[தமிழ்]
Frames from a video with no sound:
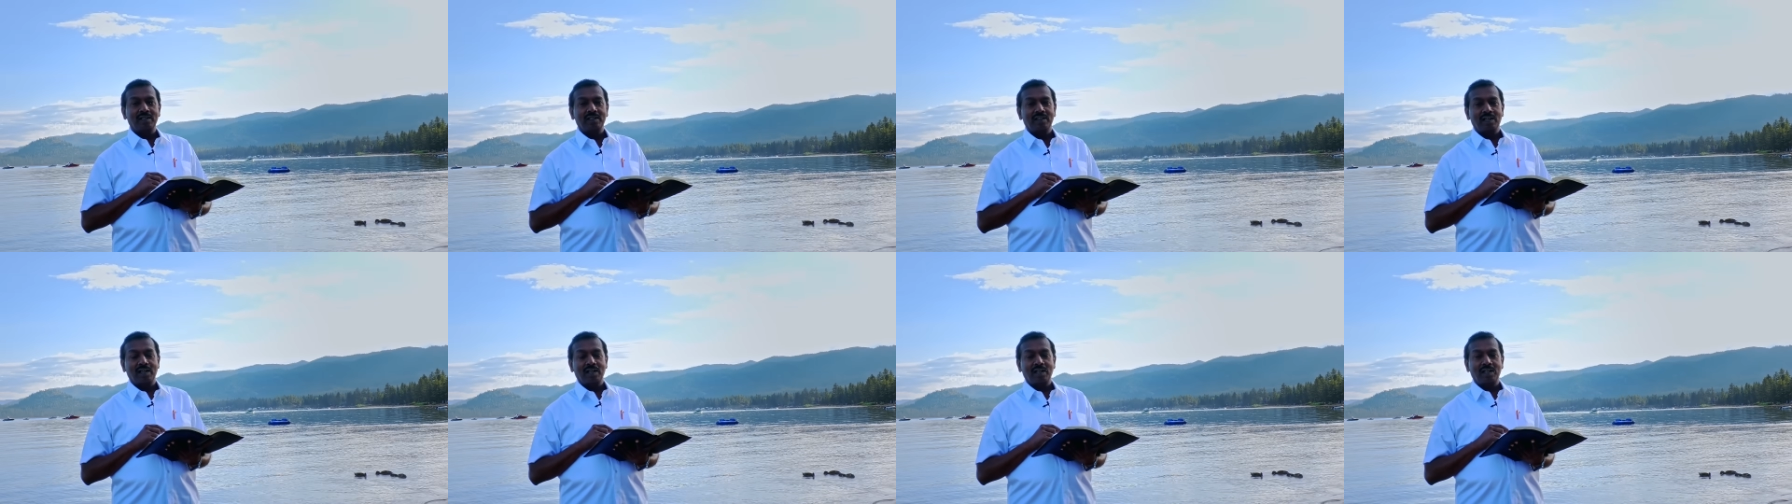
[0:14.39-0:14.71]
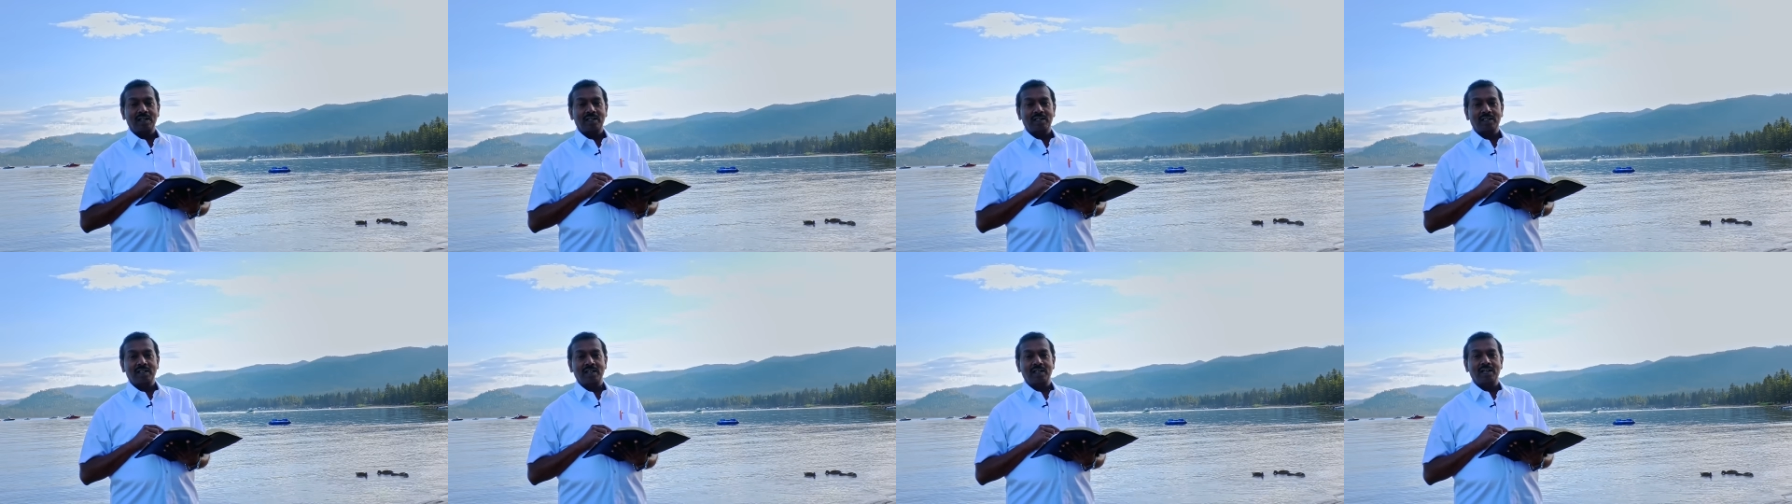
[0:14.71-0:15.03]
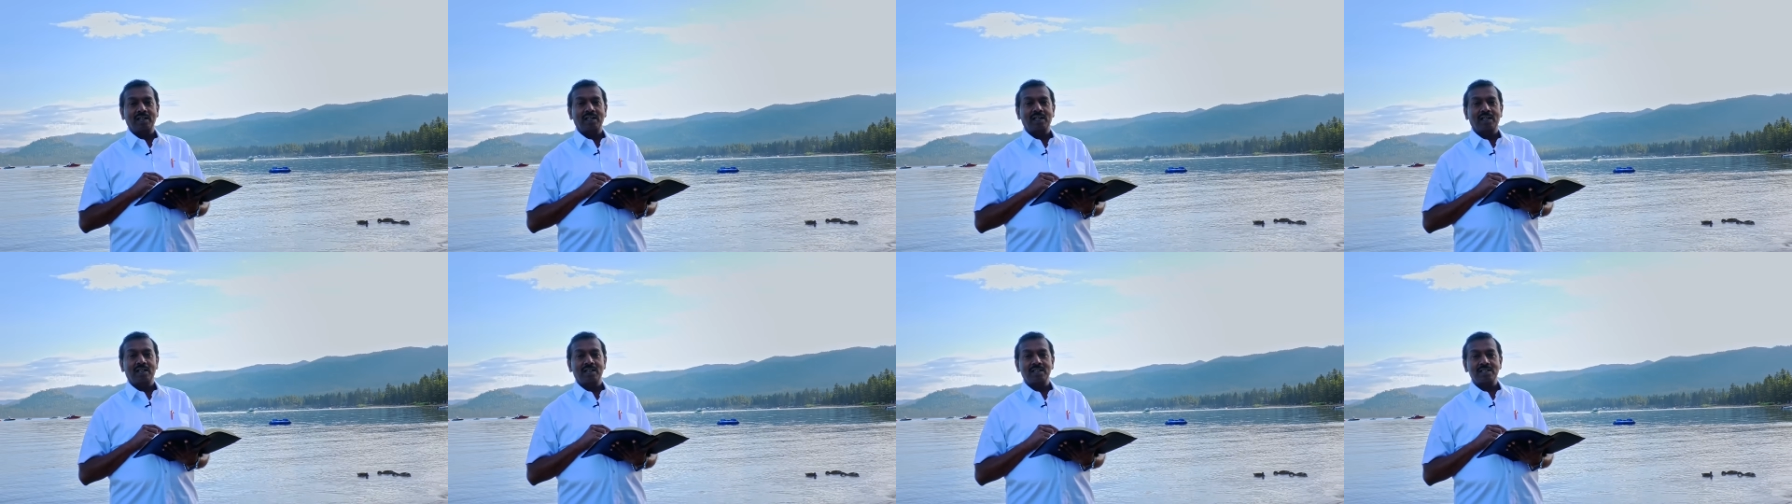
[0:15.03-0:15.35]
நல்லா
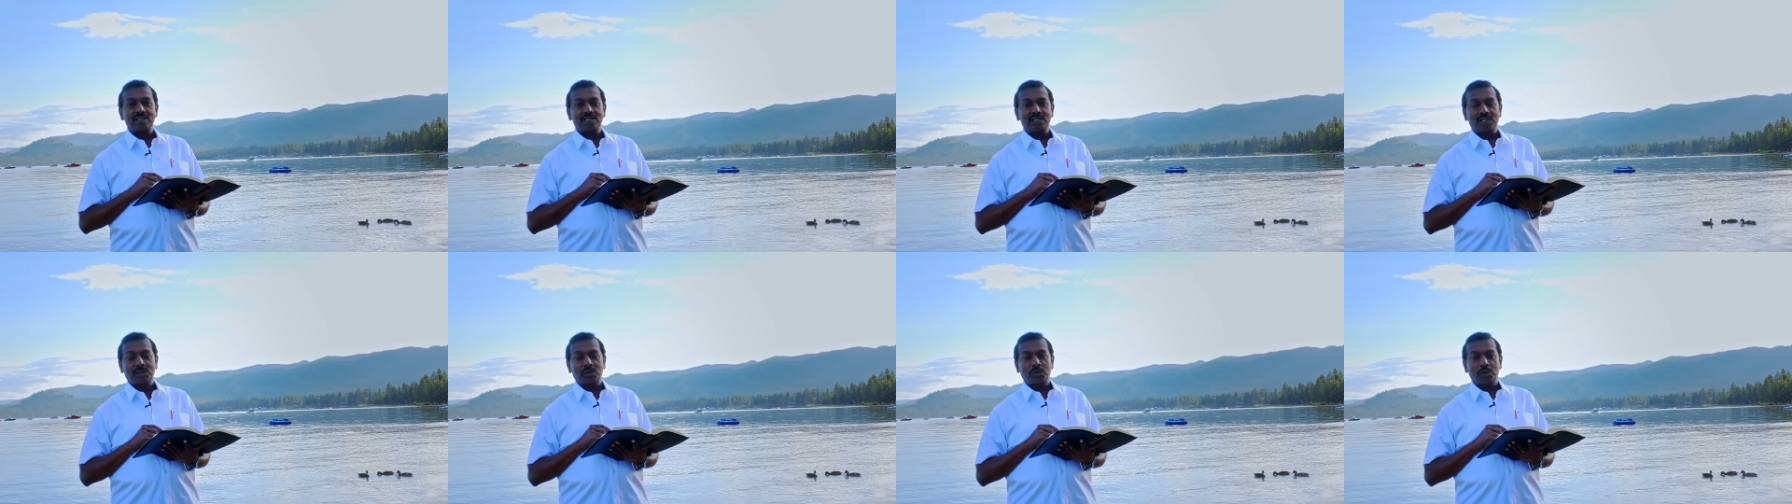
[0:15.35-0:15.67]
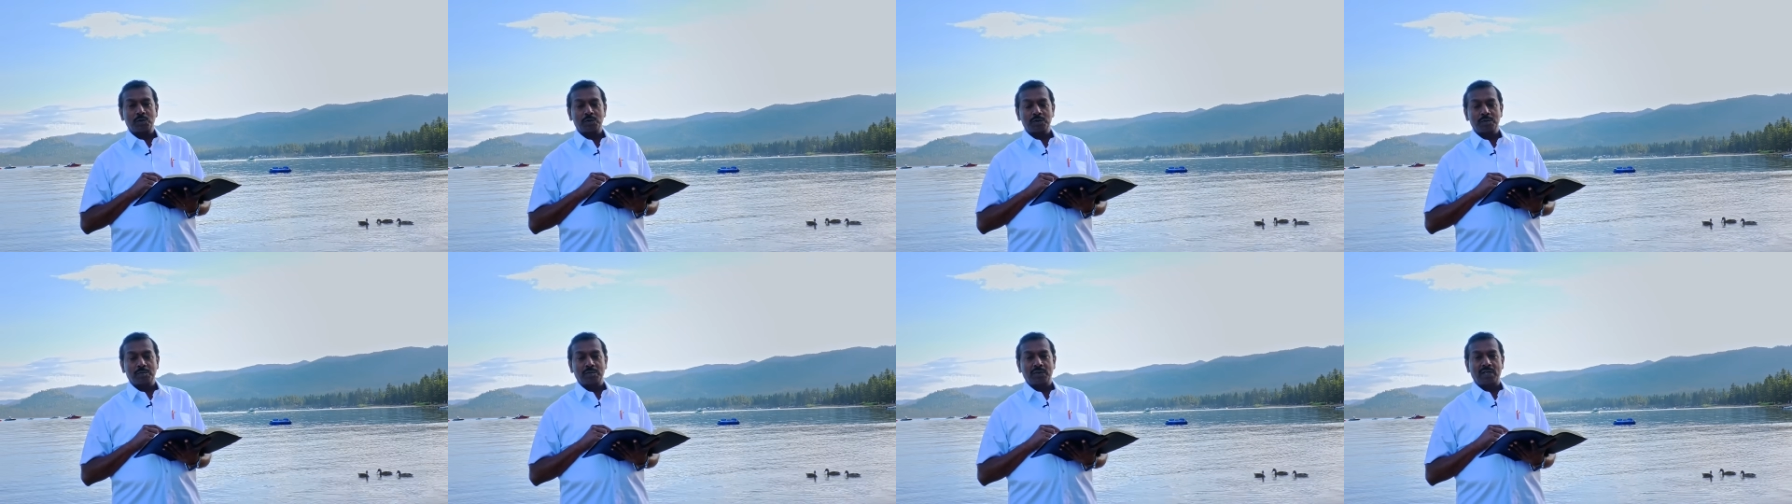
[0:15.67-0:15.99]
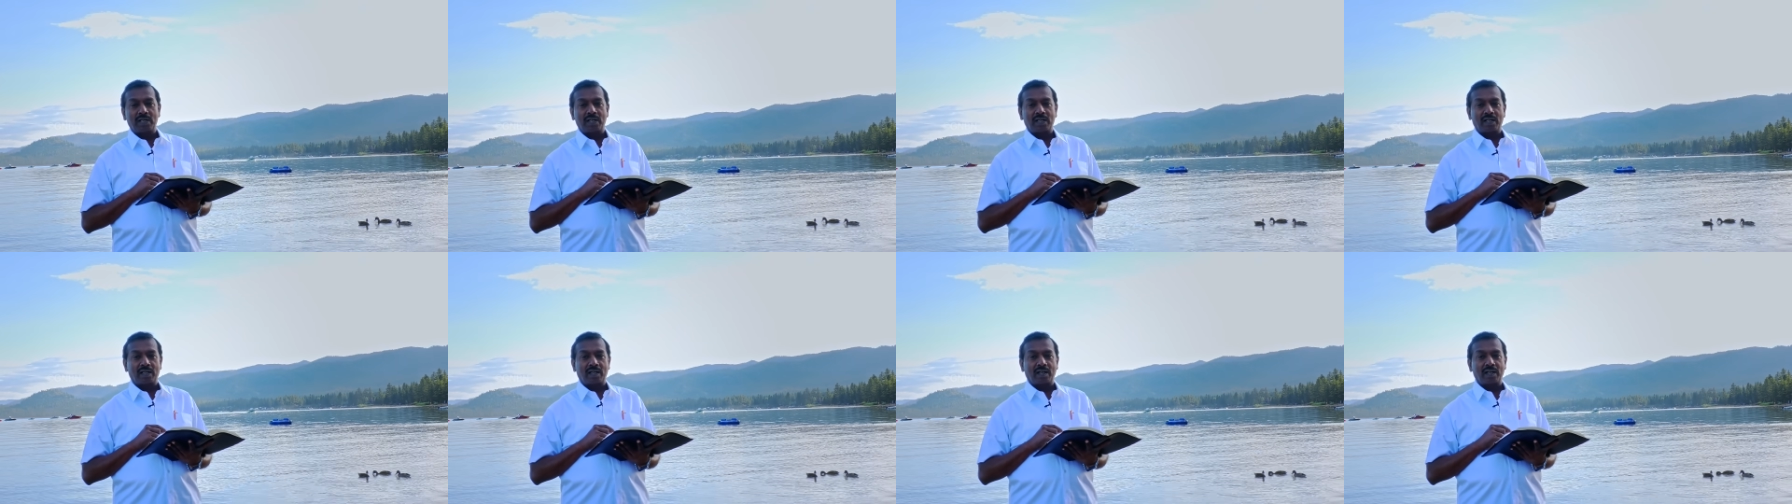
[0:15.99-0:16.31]
இருக்கீங்களா சந்தோஷமா
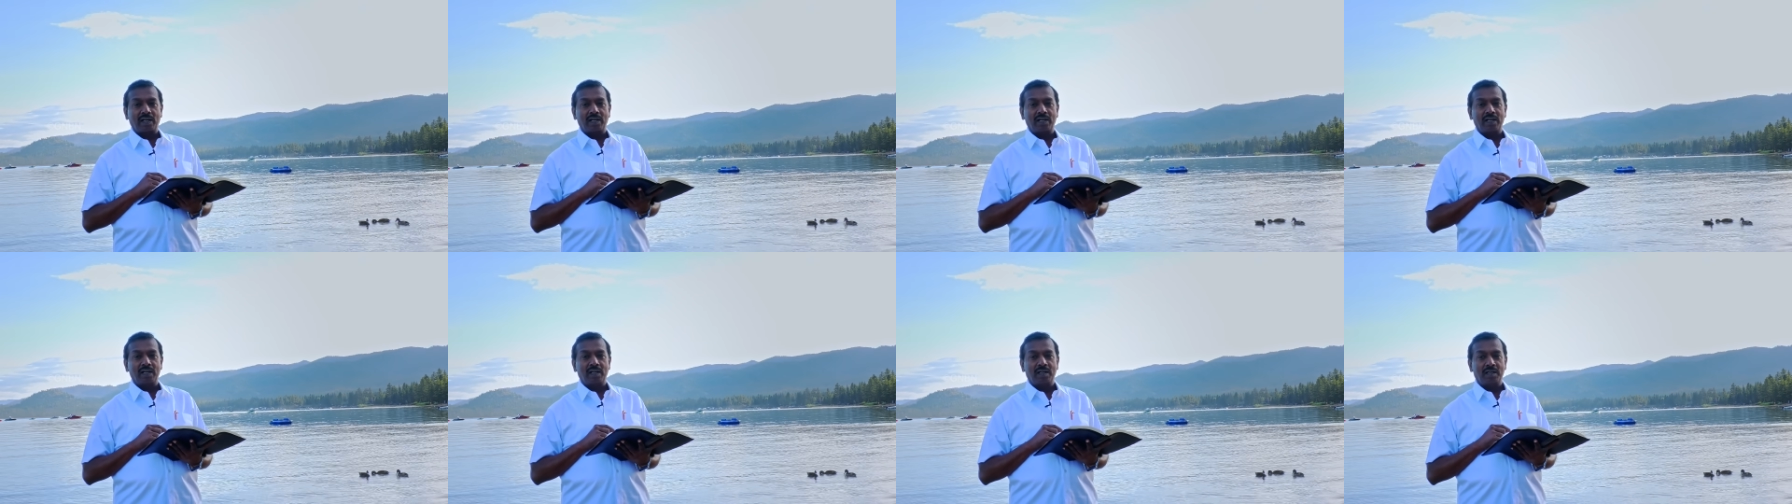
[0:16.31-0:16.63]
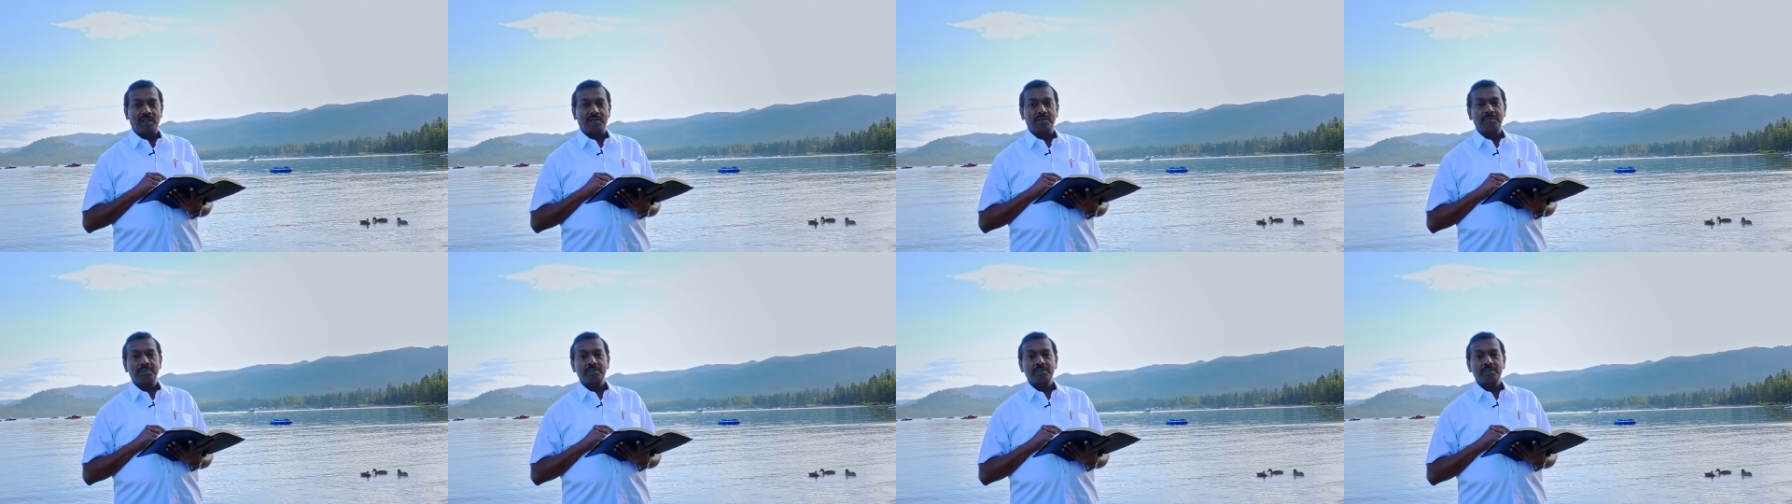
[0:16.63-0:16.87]
இருக்கிறீங்களா